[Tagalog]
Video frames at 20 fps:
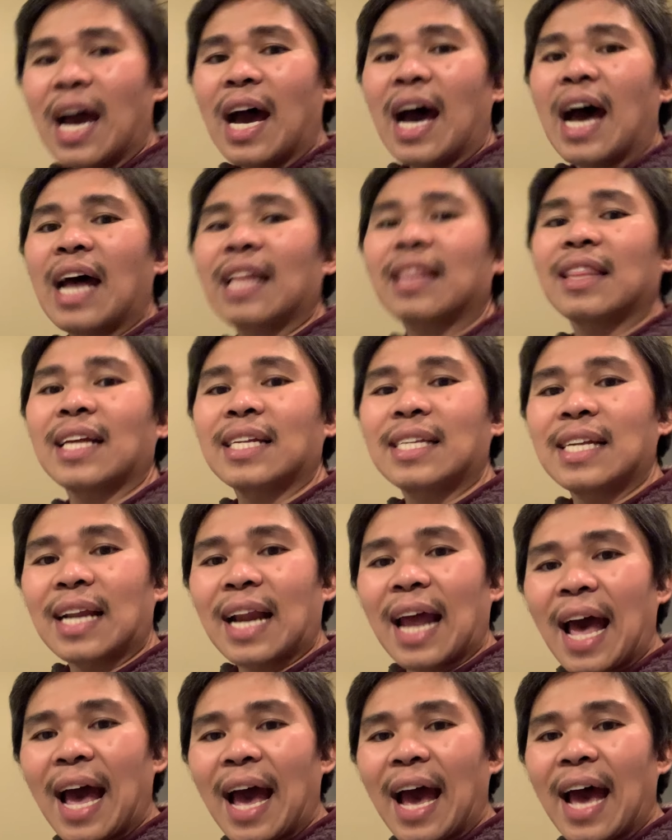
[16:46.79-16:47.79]
at
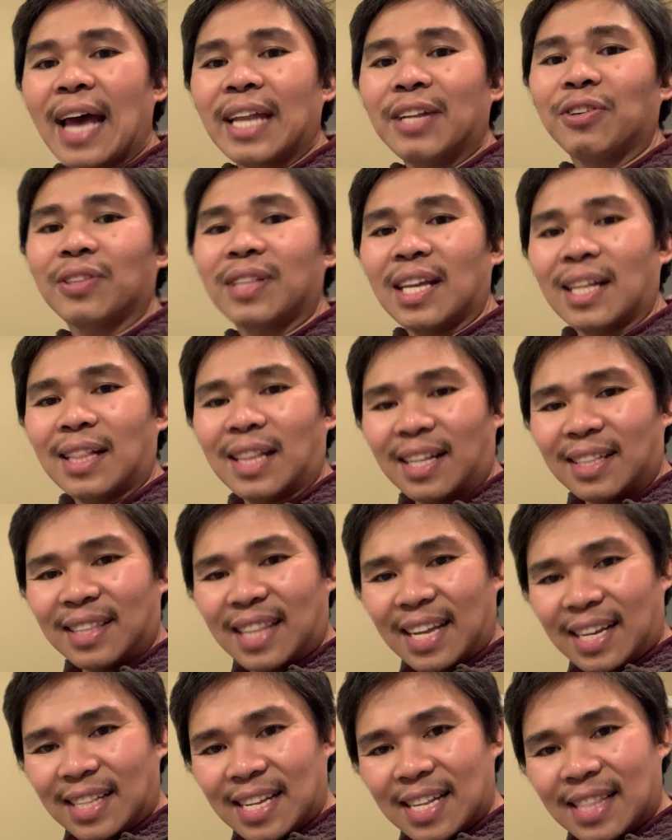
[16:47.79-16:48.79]
nasiraan yung
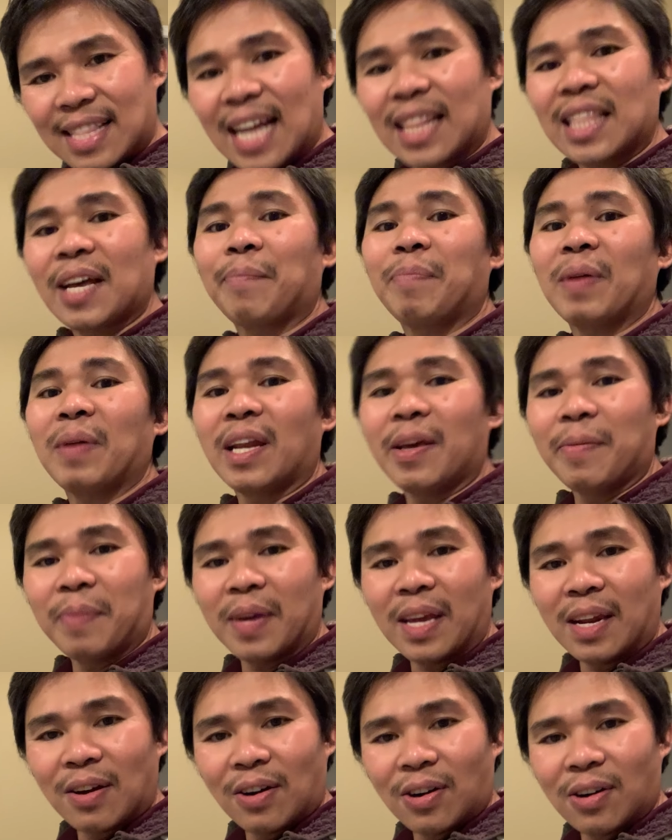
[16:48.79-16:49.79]
dignidad ng
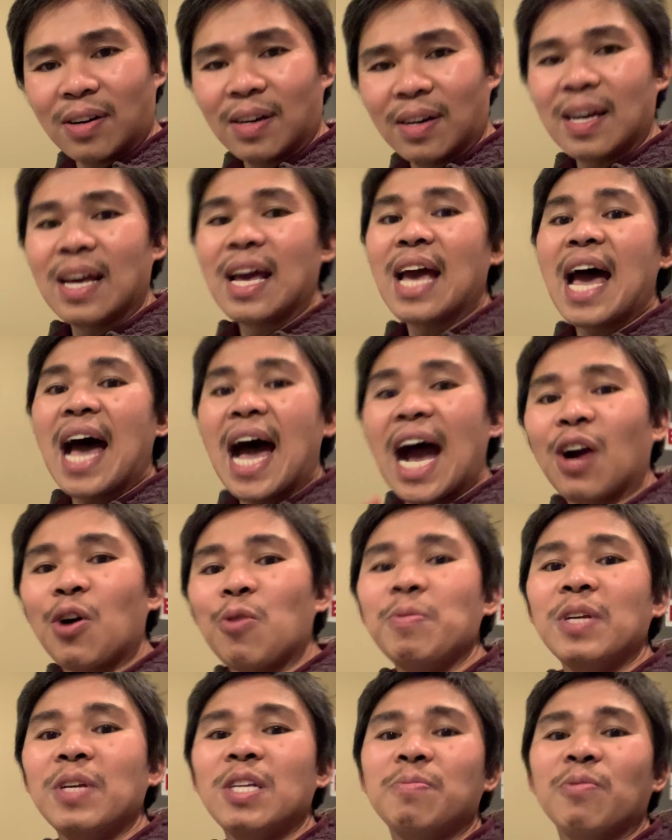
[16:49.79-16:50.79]
Pilipino
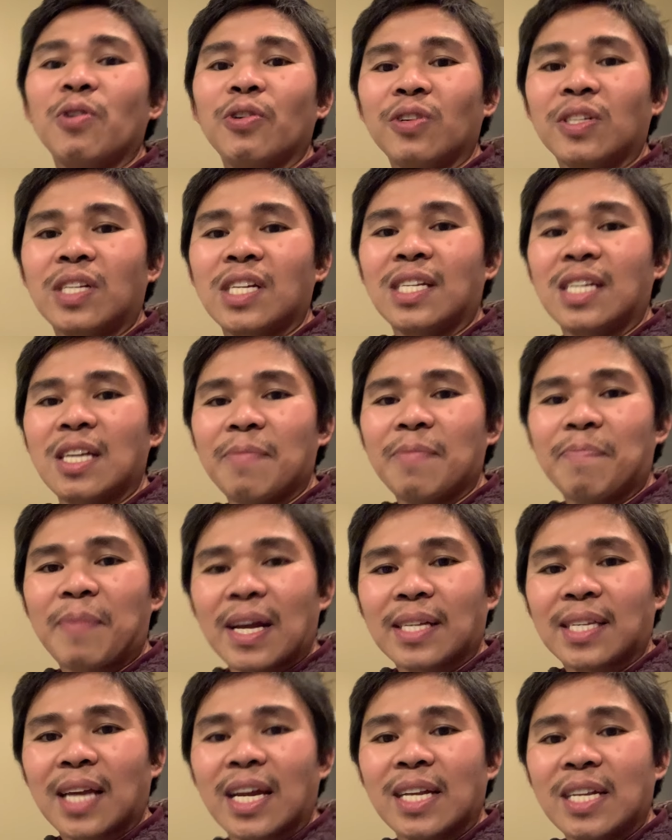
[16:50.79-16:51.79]
ako mismo yung sisipa
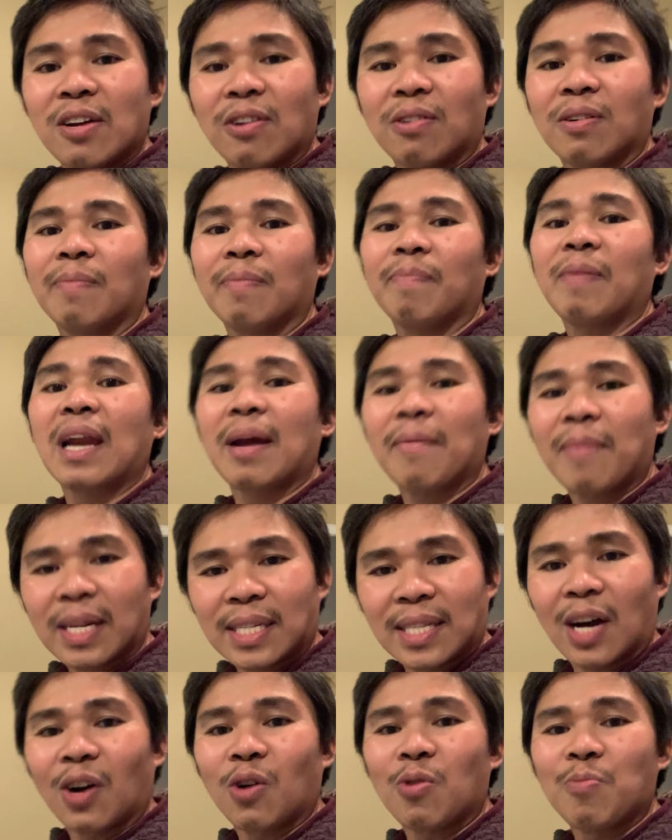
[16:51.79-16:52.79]
sa inyo
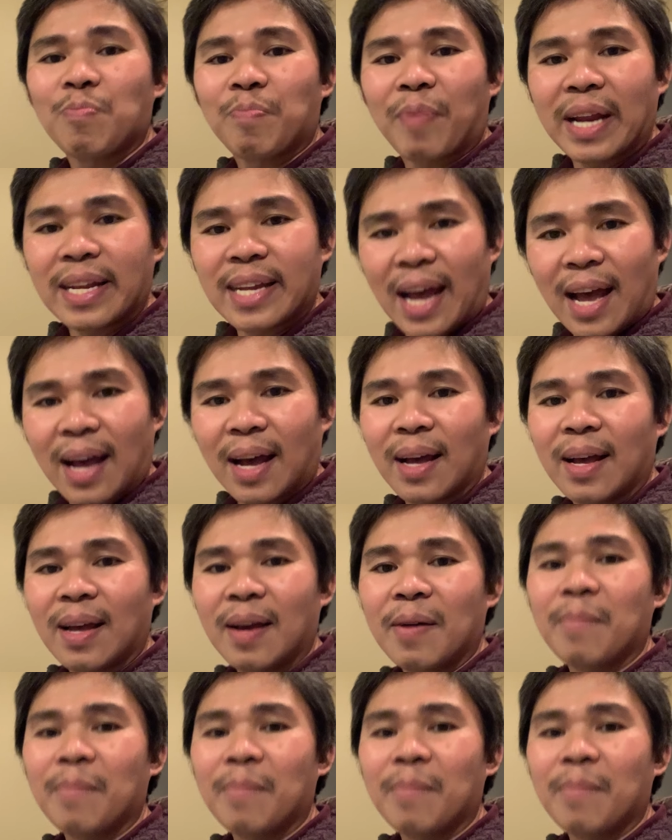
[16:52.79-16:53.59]
palabas ng kumpanya.